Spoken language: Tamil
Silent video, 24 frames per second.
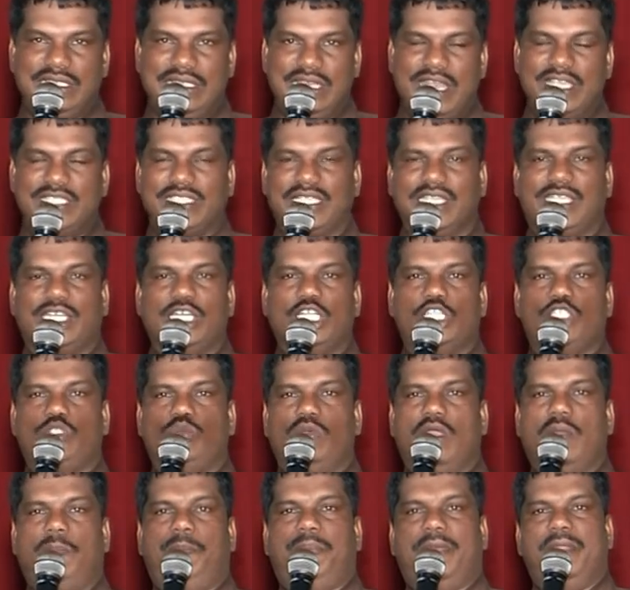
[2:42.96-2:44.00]
இயேசு
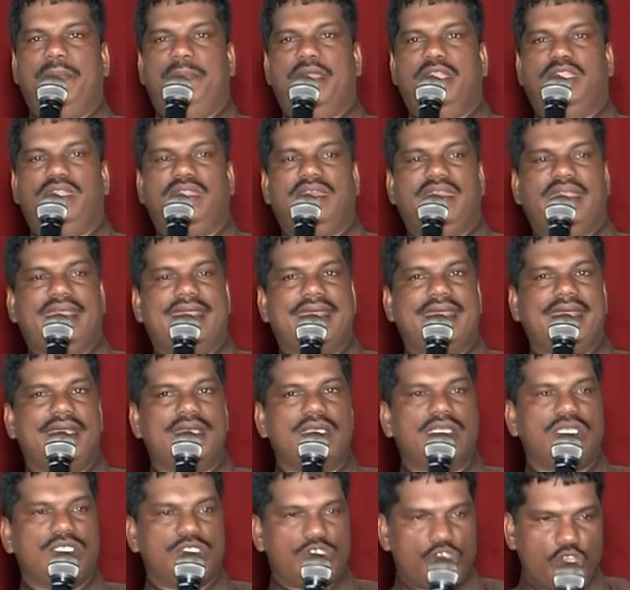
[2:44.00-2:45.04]
கிறிஸ்துவை பின்பற்றிய
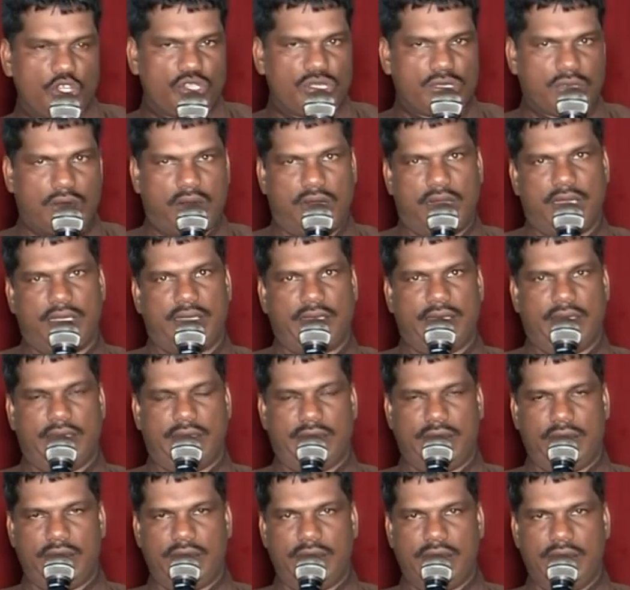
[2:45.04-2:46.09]
சீசர்களுக்கு
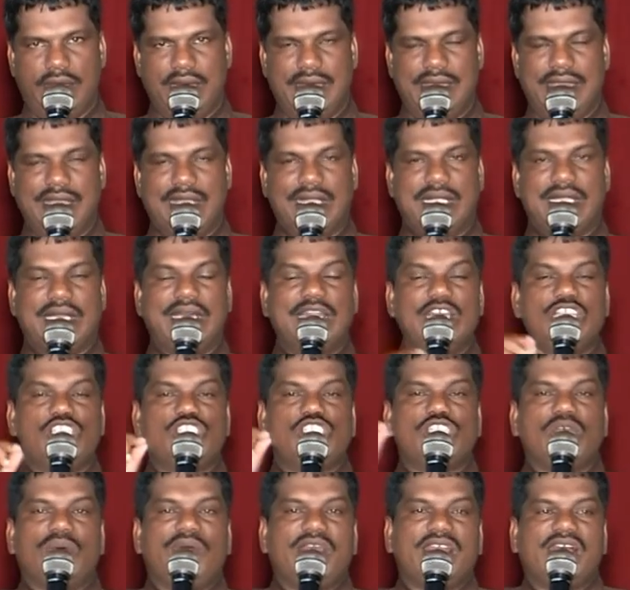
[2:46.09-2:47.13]

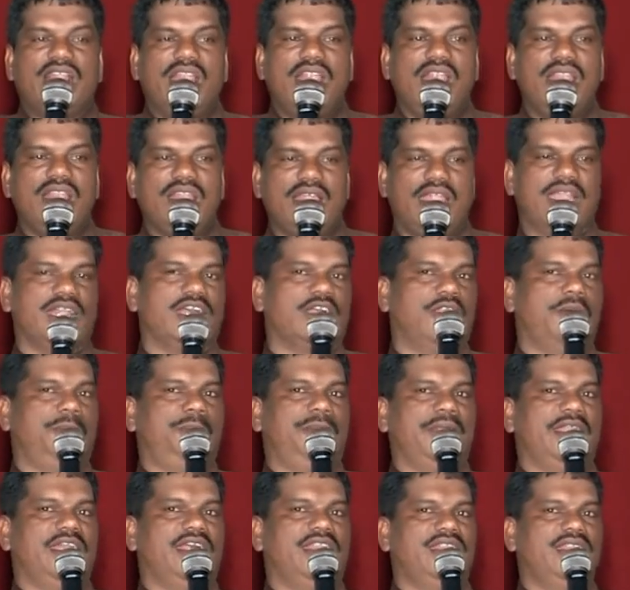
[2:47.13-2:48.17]
கிறிஸ்தவர்கள் என்கிற
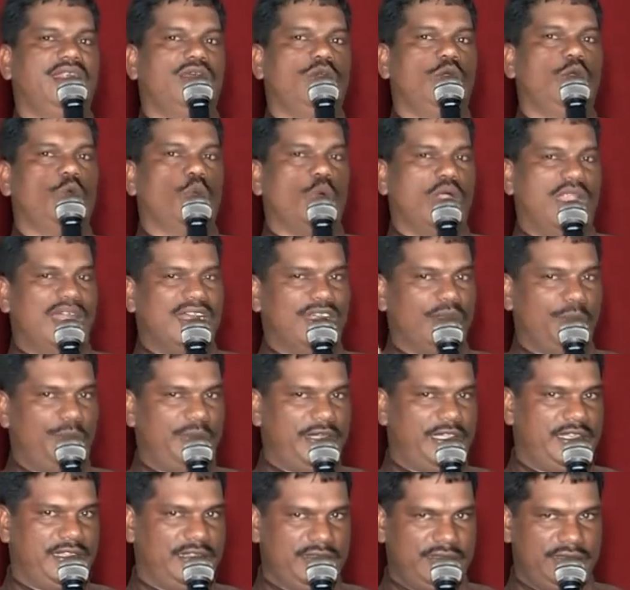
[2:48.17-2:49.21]
பெயர்
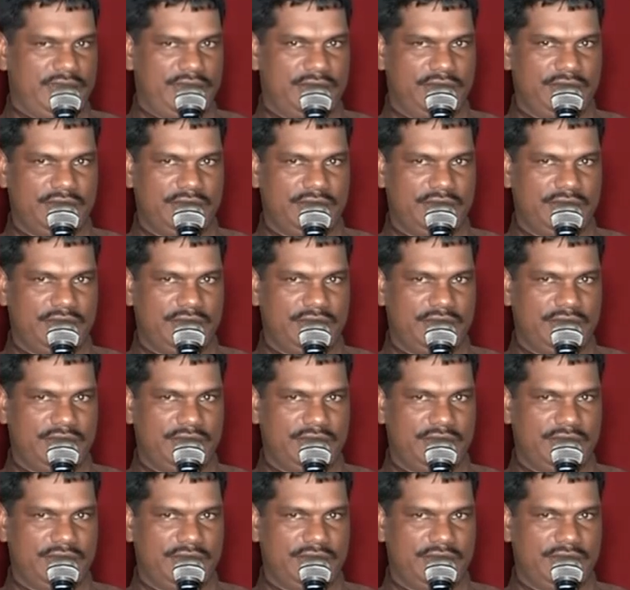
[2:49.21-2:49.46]
வழங்கப்பட்டது